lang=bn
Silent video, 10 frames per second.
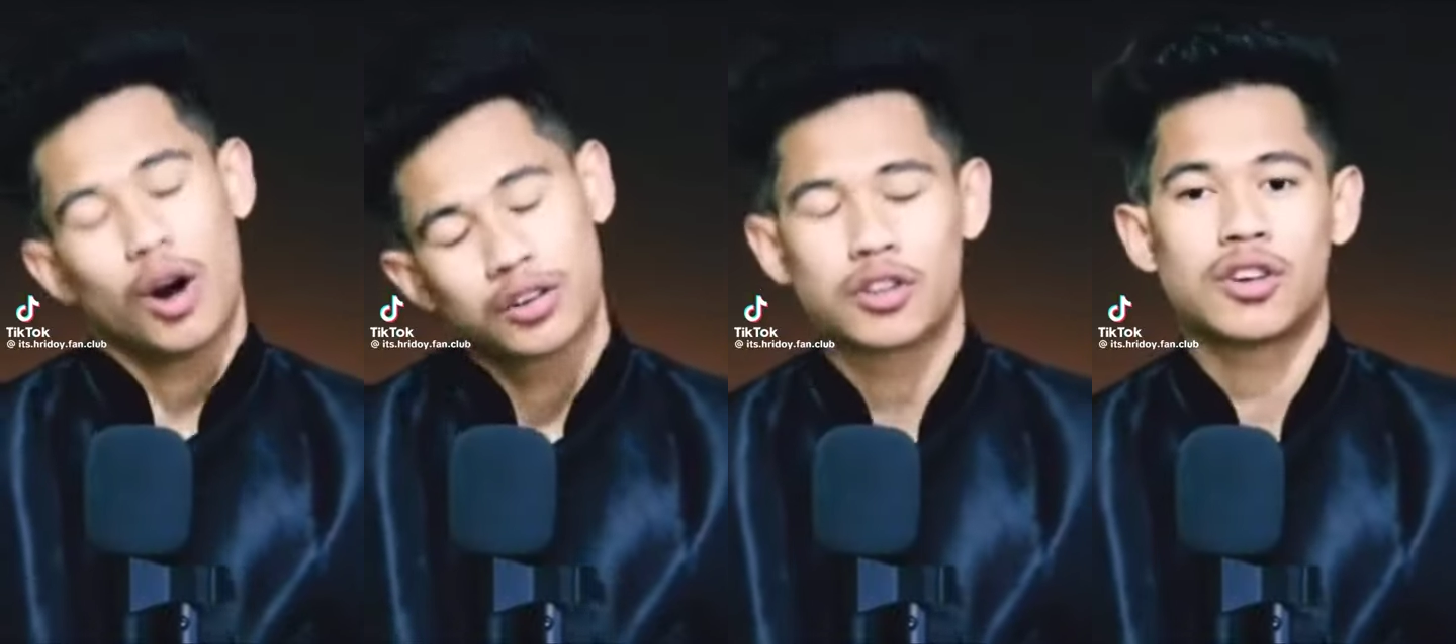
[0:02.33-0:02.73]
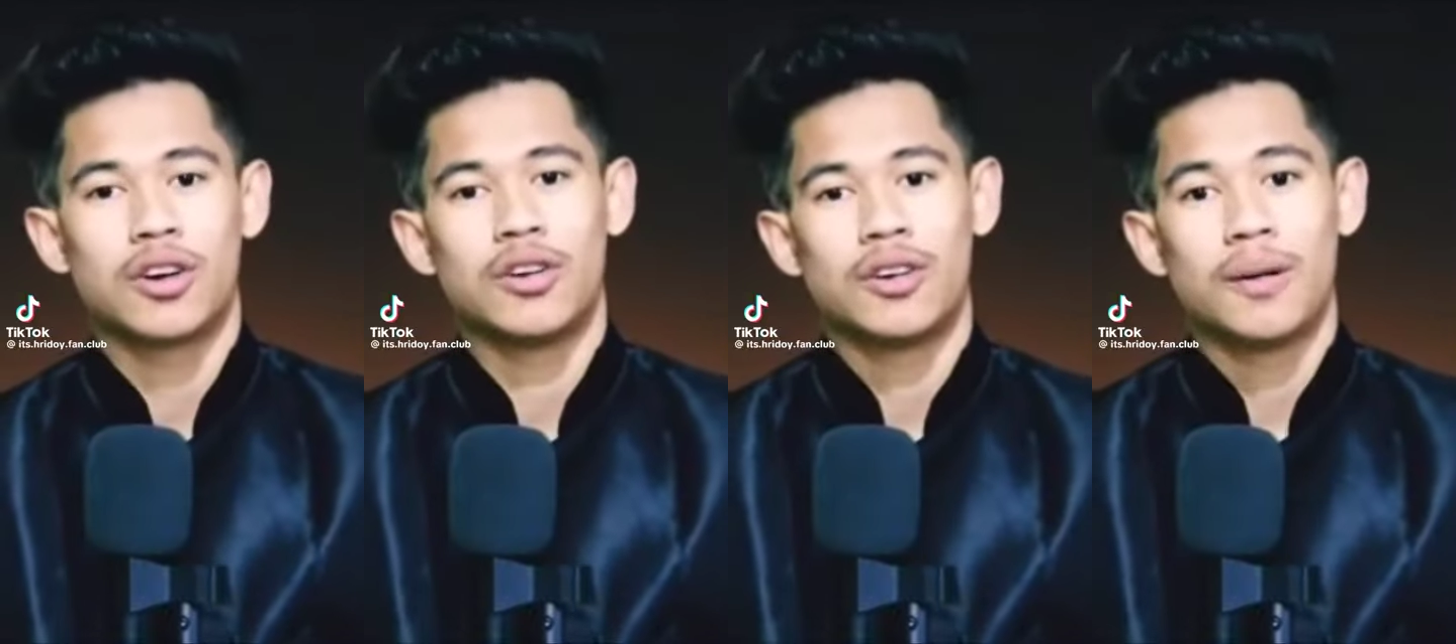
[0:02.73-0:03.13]
অথচ
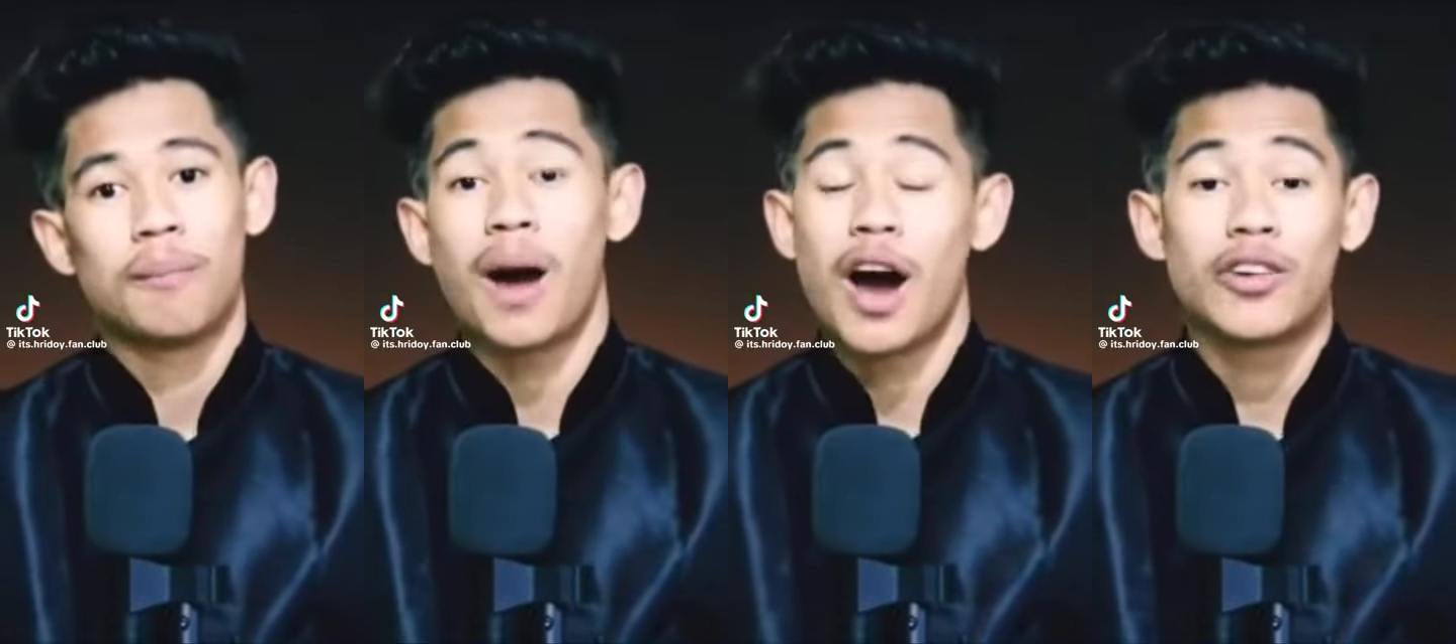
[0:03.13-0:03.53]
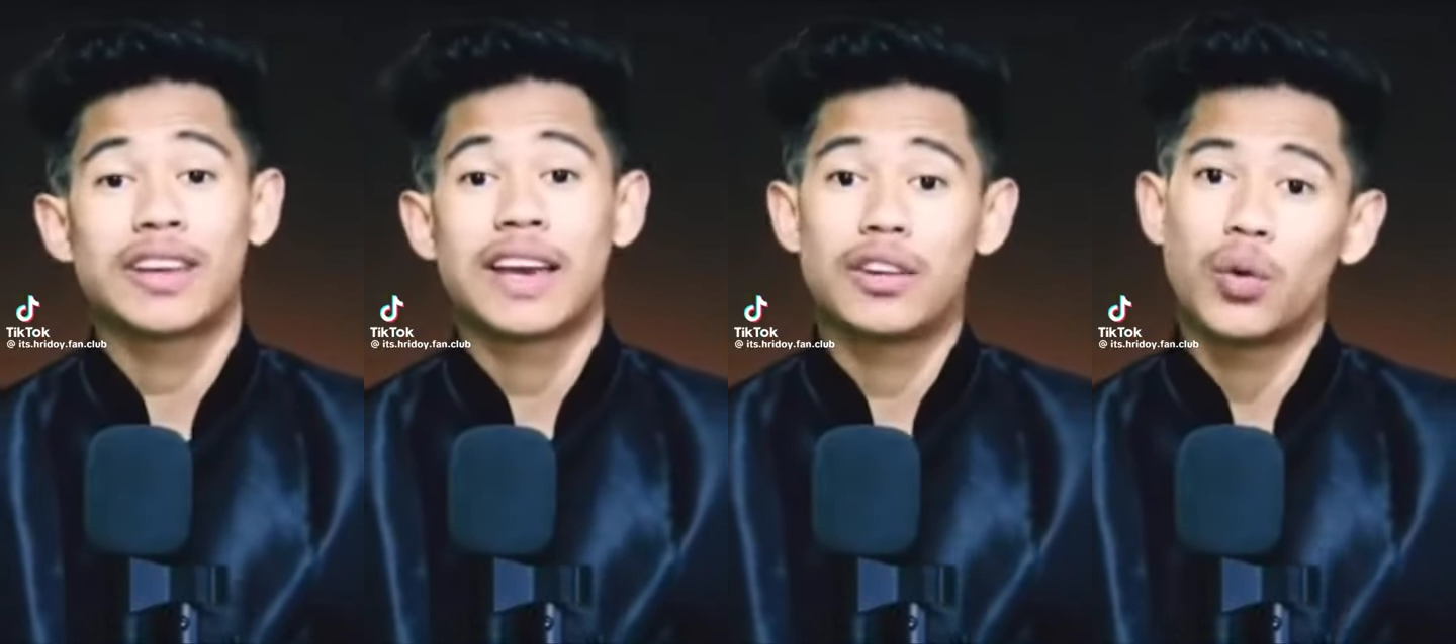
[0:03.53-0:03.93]
মা
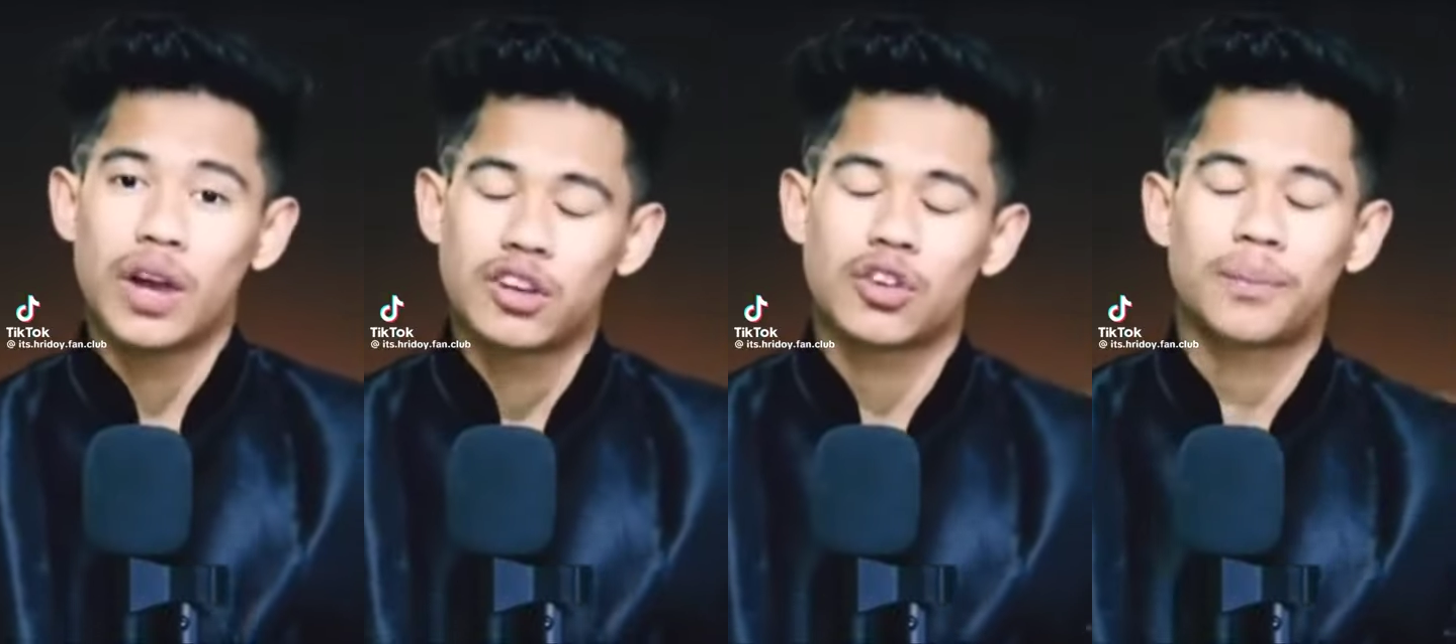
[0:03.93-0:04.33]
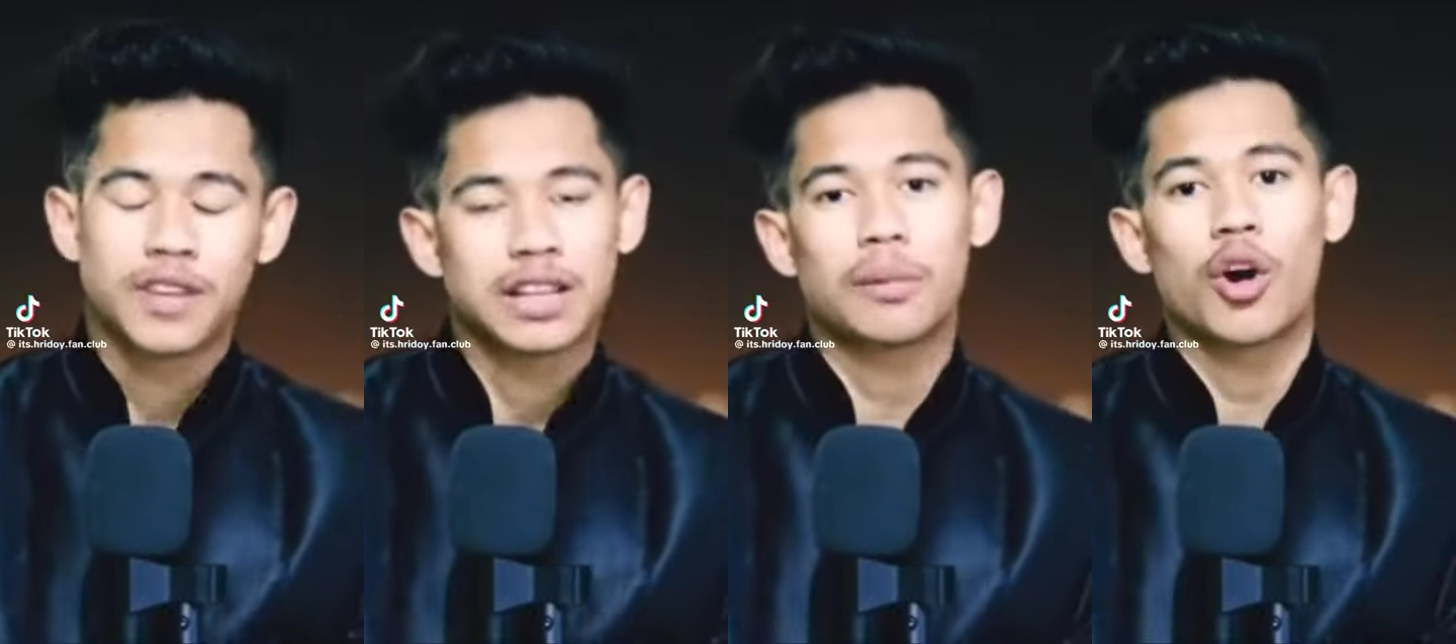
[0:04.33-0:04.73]
হতে গিয়ে দুনিয়ার
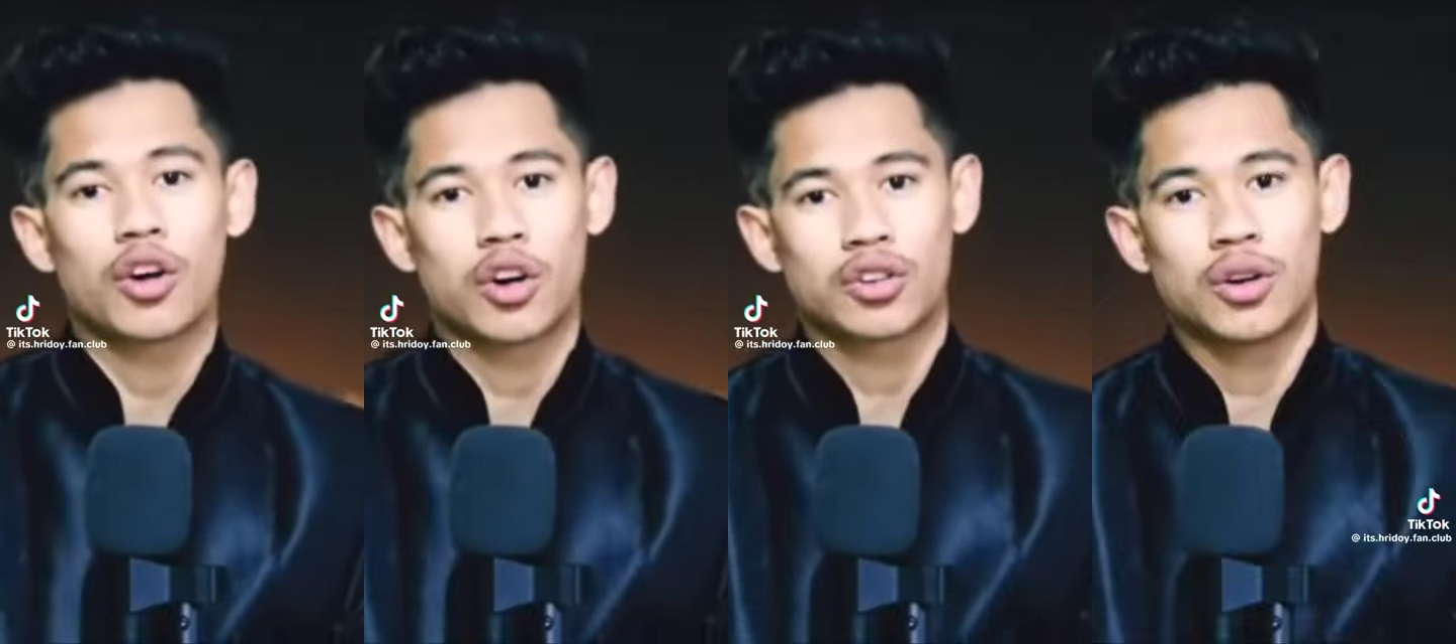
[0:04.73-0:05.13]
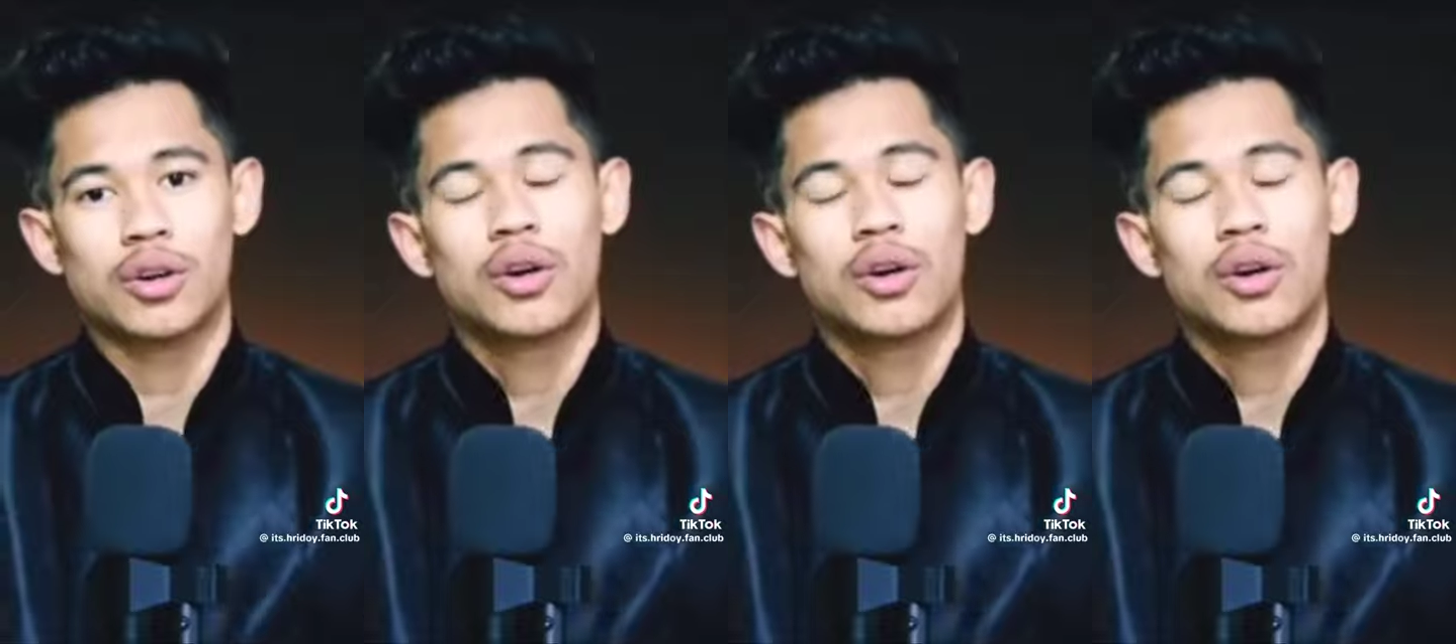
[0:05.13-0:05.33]
সবচাইতে বড় কষ্ট